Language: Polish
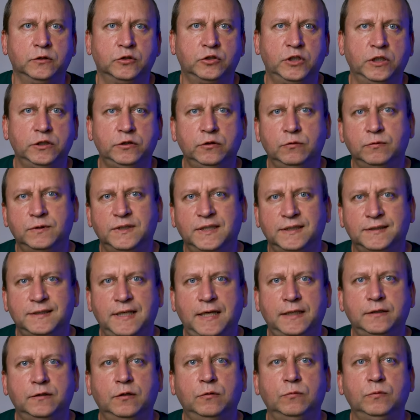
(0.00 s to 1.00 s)
Trzecią
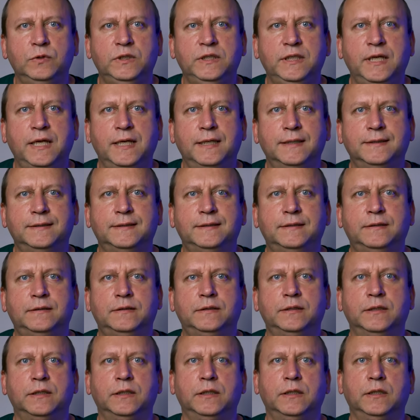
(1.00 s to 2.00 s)
zasadą
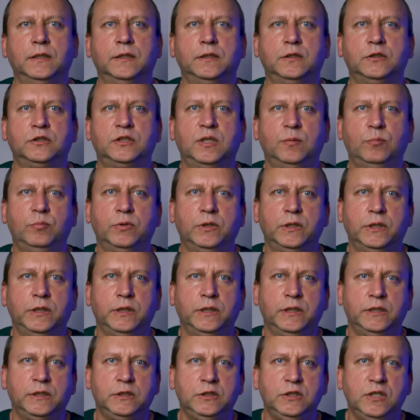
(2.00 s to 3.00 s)
jest,
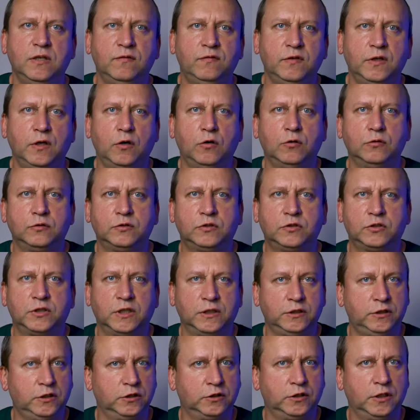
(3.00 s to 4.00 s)
żeby nie
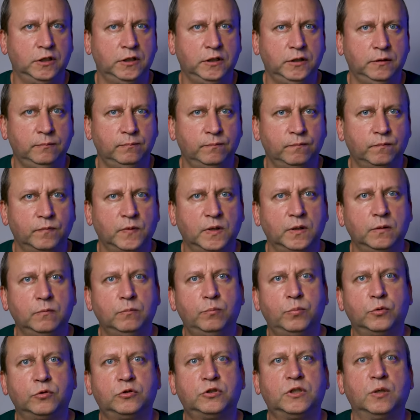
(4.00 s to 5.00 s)
wyostrzać, jeżeli
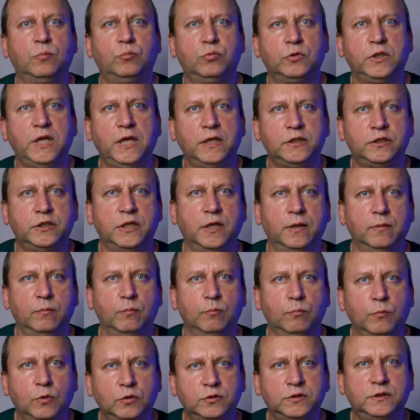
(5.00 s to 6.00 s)
potrzebujecie
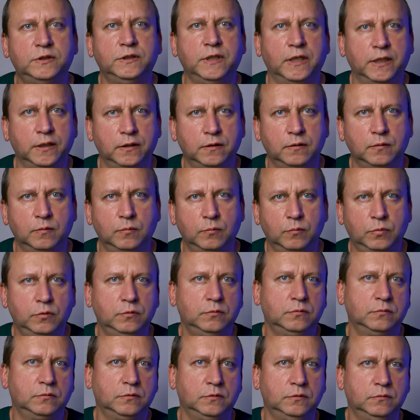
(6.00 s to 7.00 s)
mocniej,
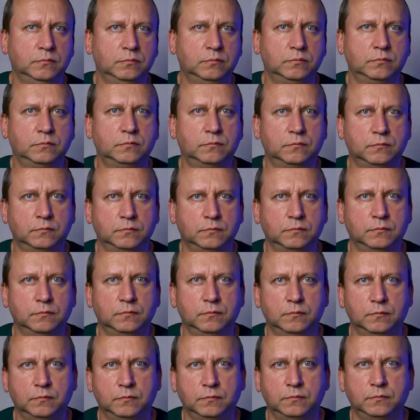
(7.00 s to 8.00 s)
bo
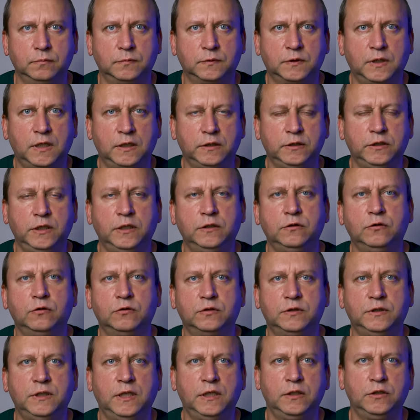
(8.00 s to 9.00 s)

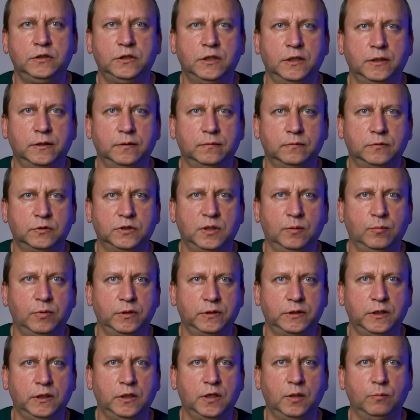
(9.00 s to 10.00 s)
jedno zdjęcie
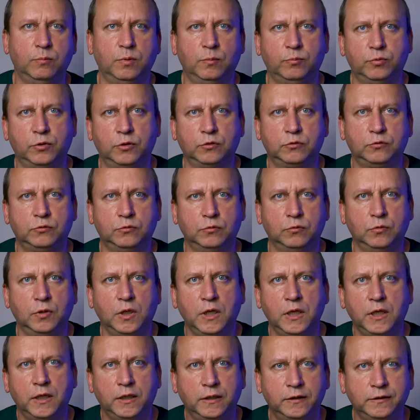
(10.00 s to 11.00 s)
trzeba tylko po
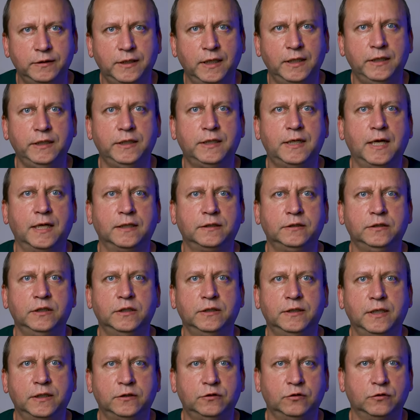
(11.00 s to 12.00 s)
prostu
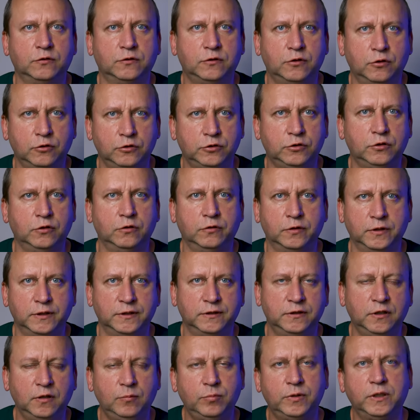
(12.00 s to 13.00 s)
delikatnie dać ostrości,
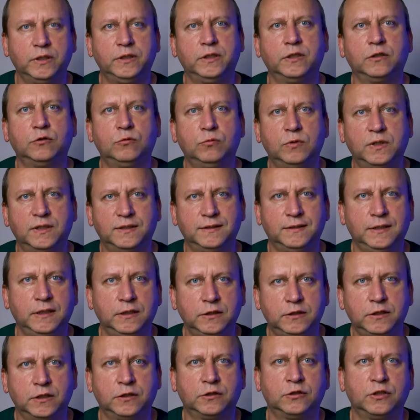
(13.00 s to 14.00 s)
ono jest dobre. Niektóre
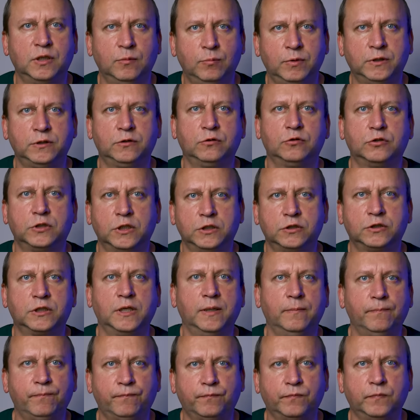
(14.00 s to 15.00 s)
zdjęcia trzeba
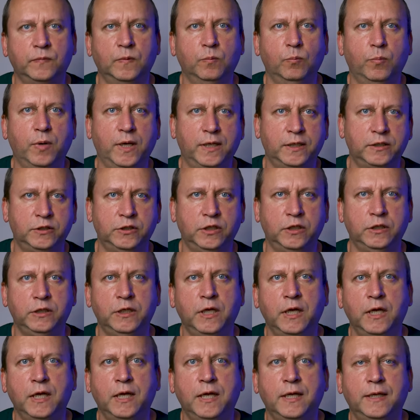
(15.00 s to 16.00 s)
troszeczkę mm,
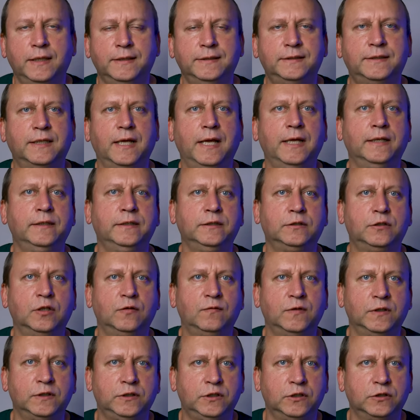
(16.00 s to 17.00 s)
bardziej
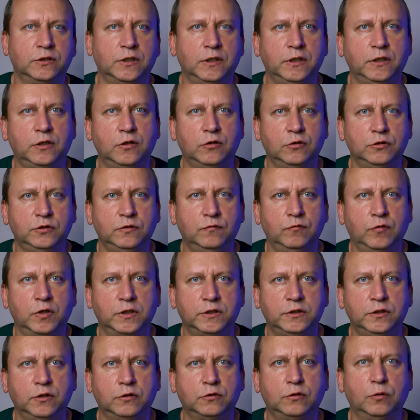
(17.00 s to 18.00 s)
zedytować, jeżeli chodzi
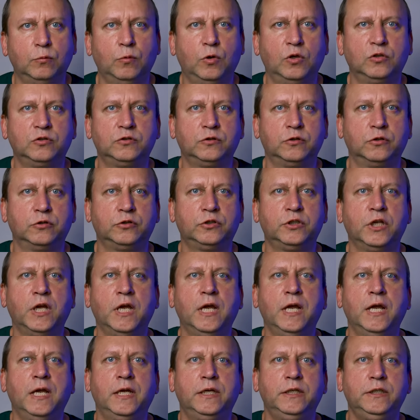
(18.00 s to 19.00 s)
właśnie o tą ostrość
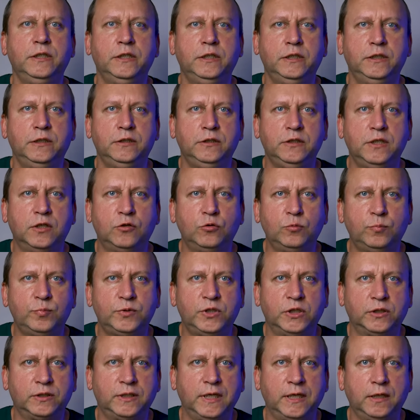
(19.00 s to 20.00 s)
i nie
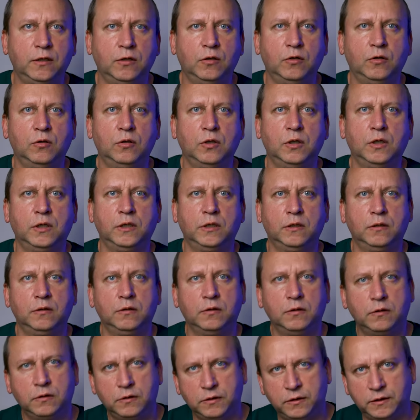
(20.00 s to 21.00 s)
róbcie tego
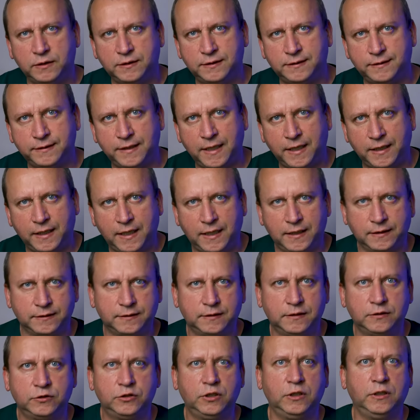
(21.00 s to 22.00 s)
na
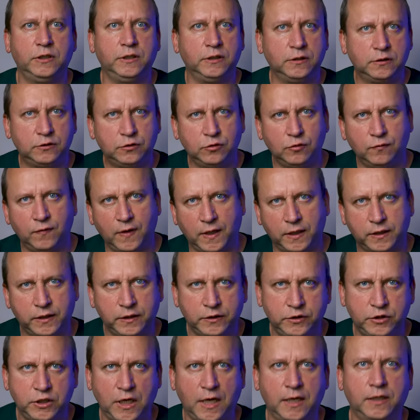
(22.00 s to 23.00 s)
raz, czyli
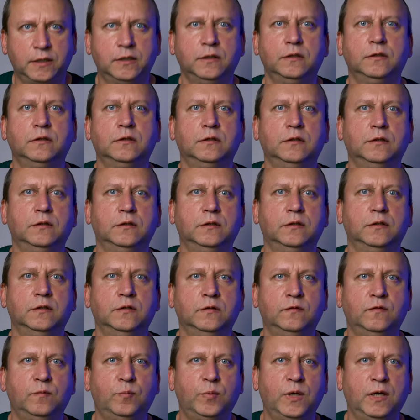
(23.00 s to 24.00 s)
suwak, ciach,
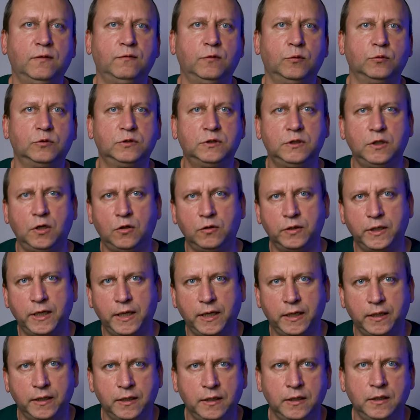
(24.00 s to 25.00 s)
Y, w prawą
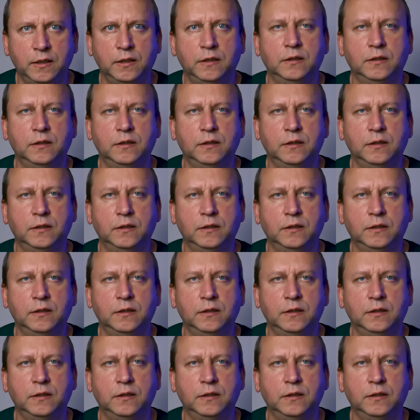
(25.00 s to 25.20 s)
stronę,